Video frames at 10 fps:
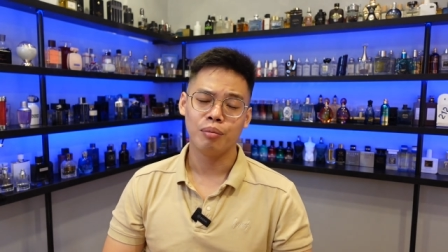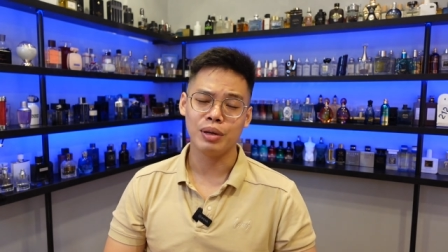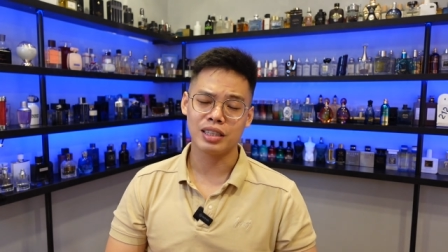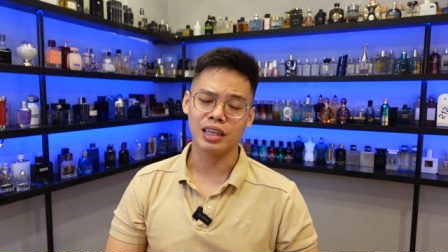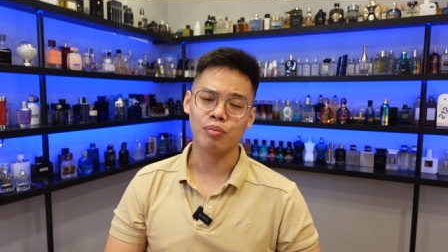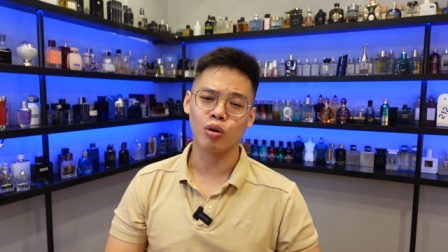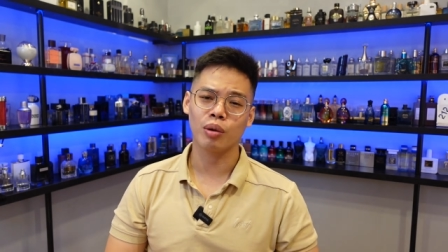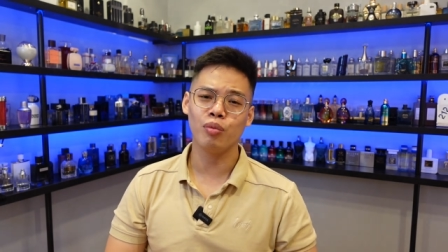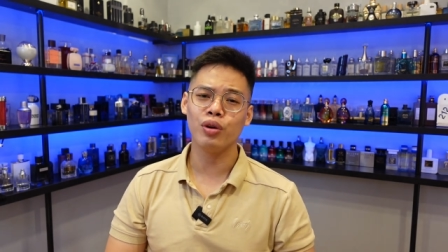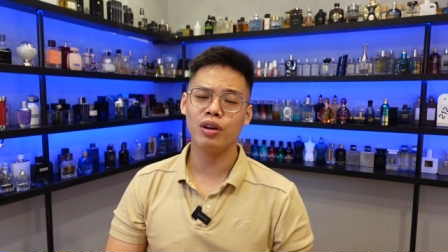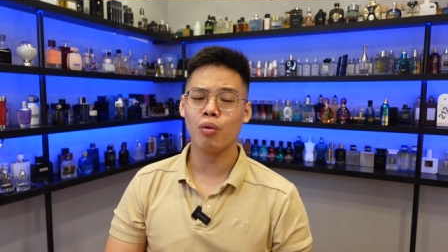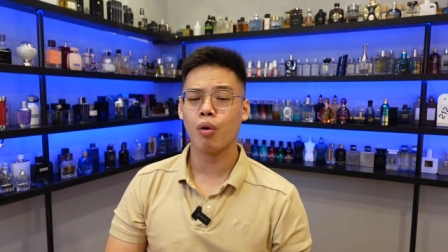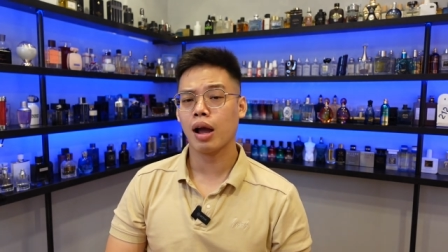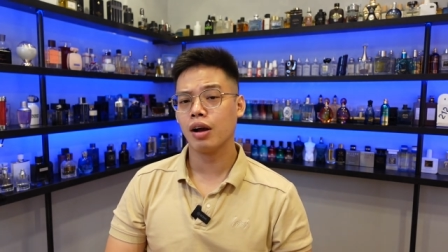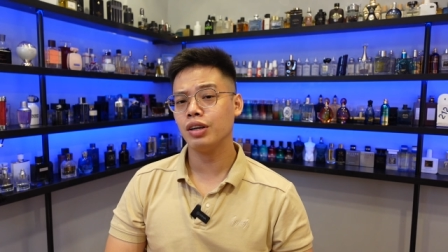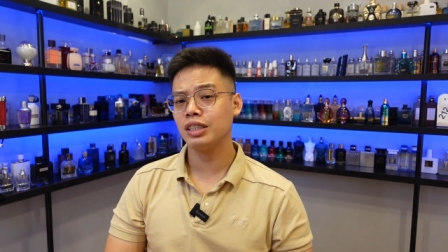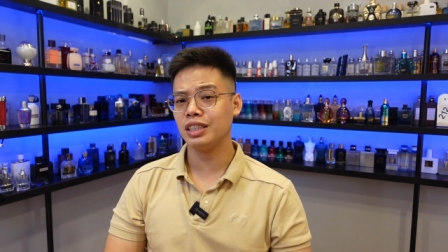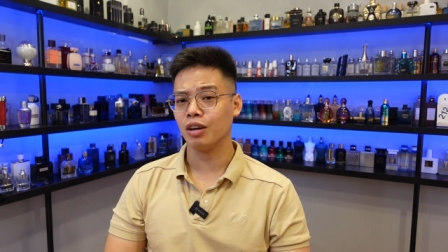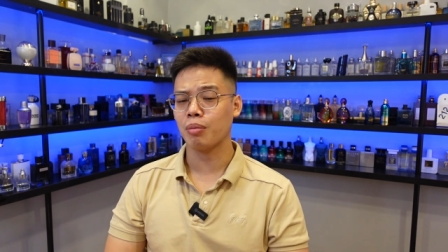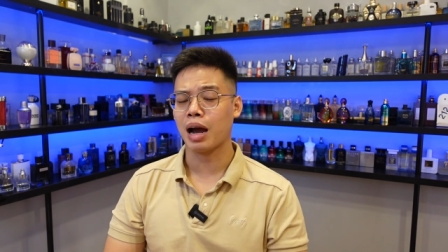mình xịt một cái mùi nước hoa hơn
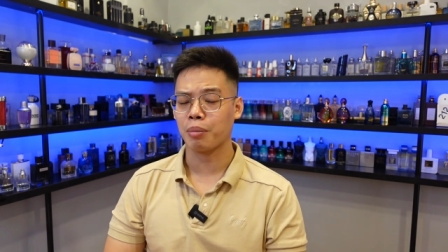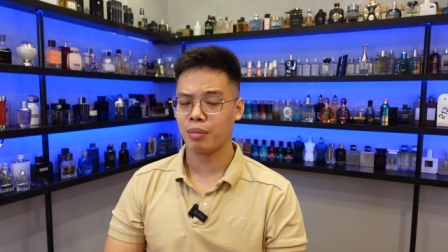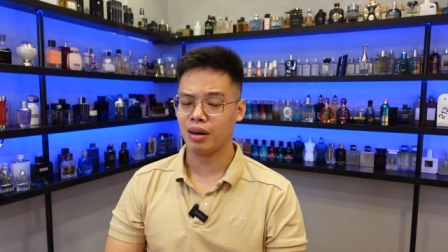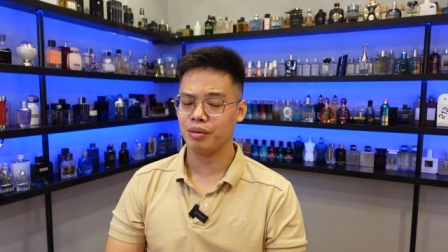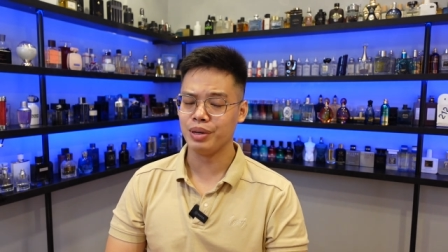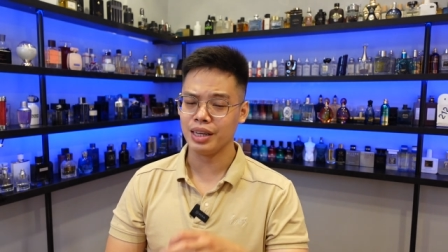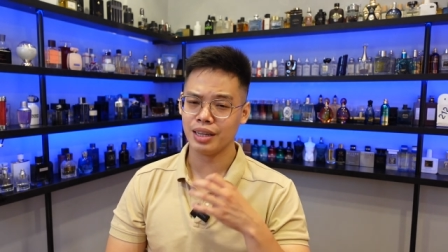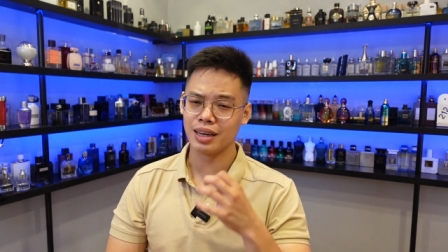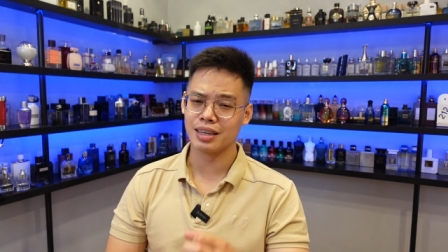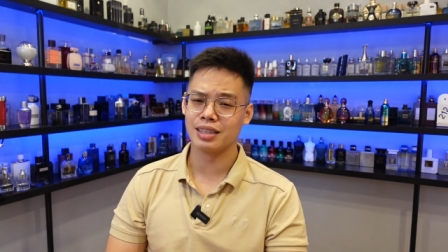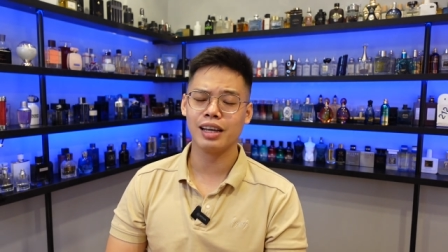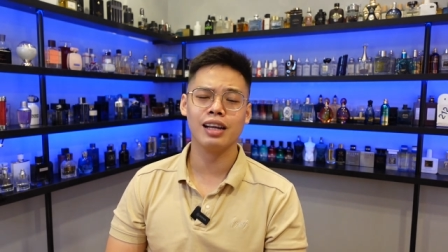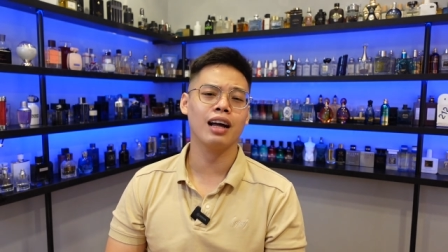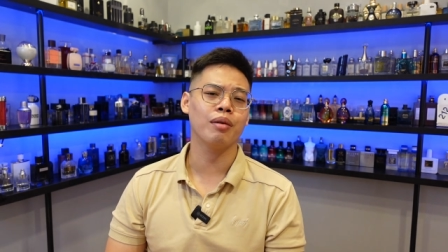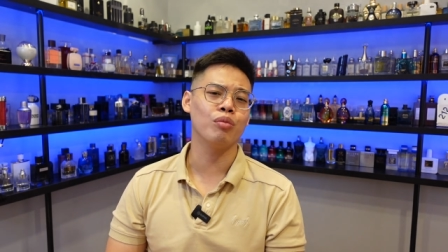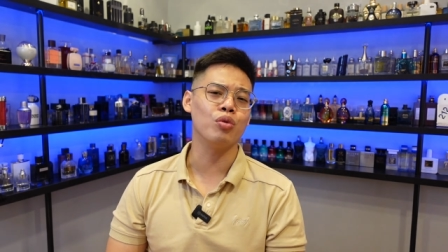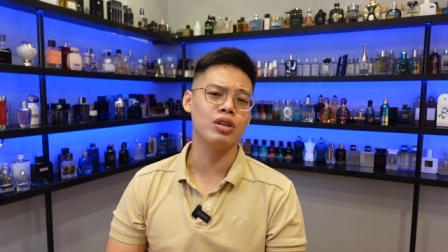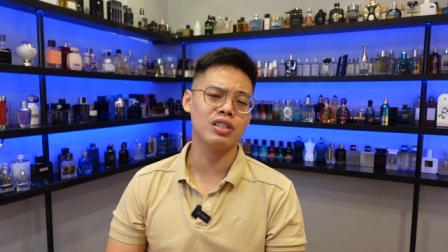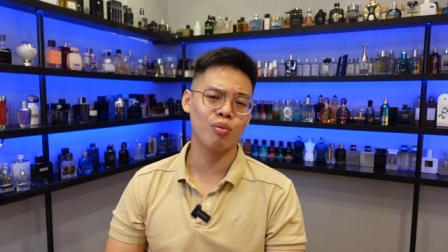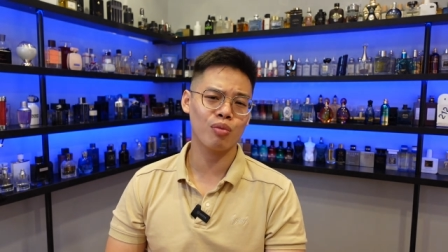triệu bạc mà bị nhận xét là
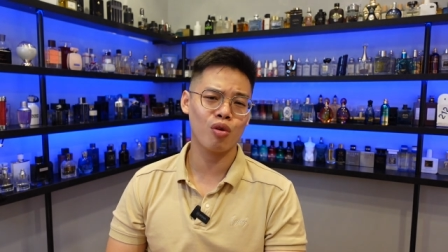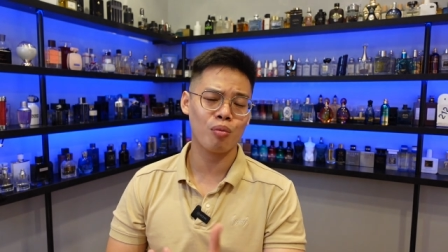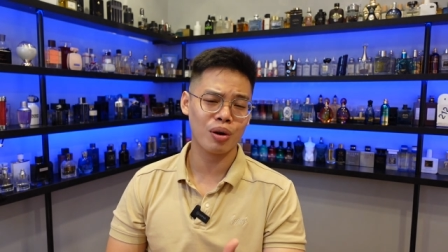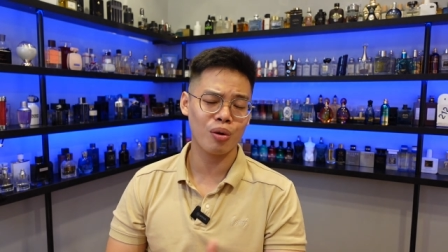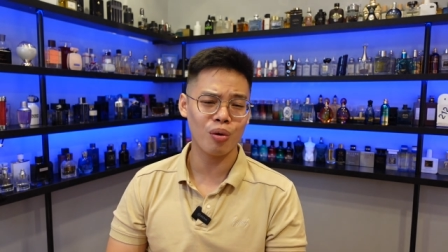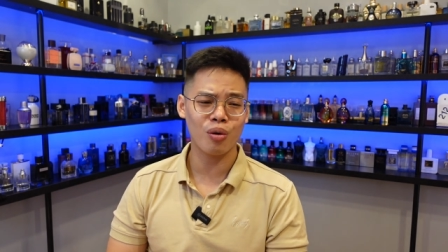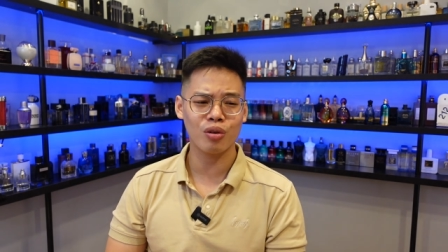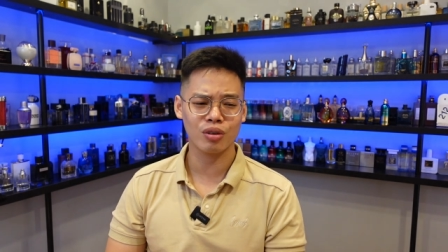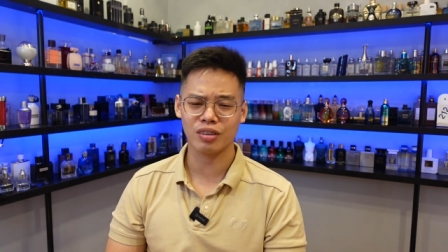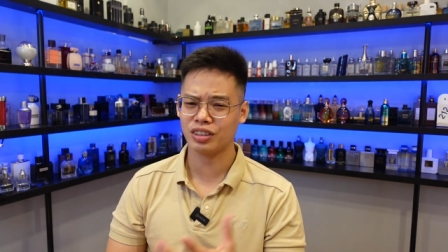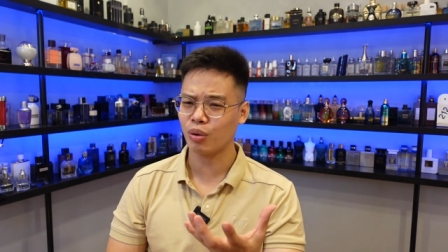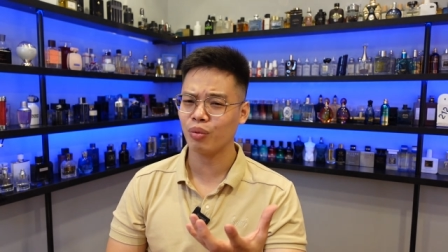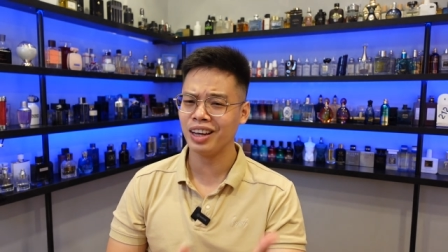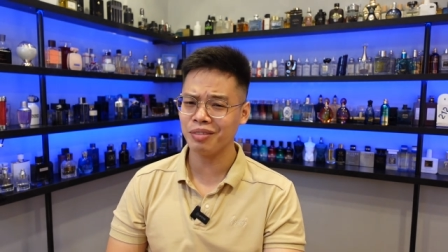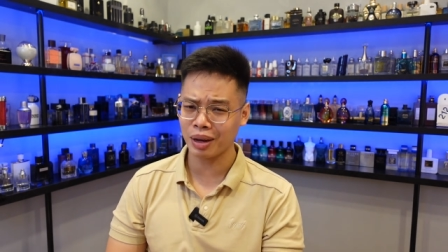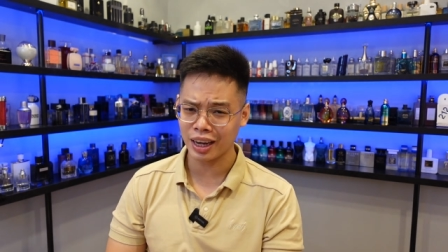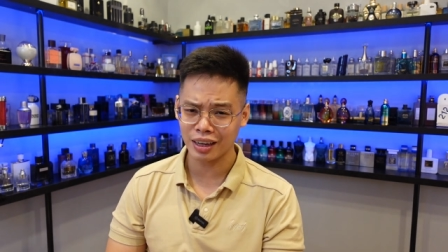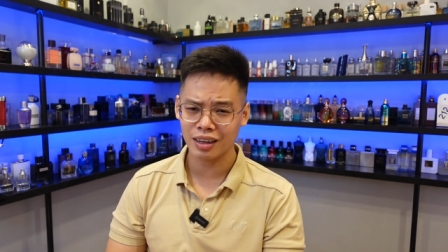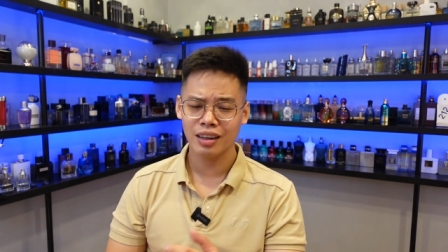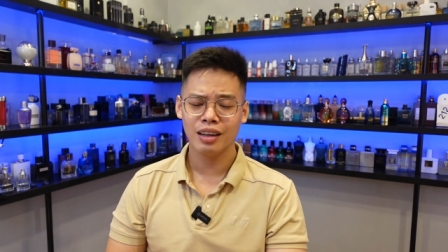mùi giống Romano giống X-Men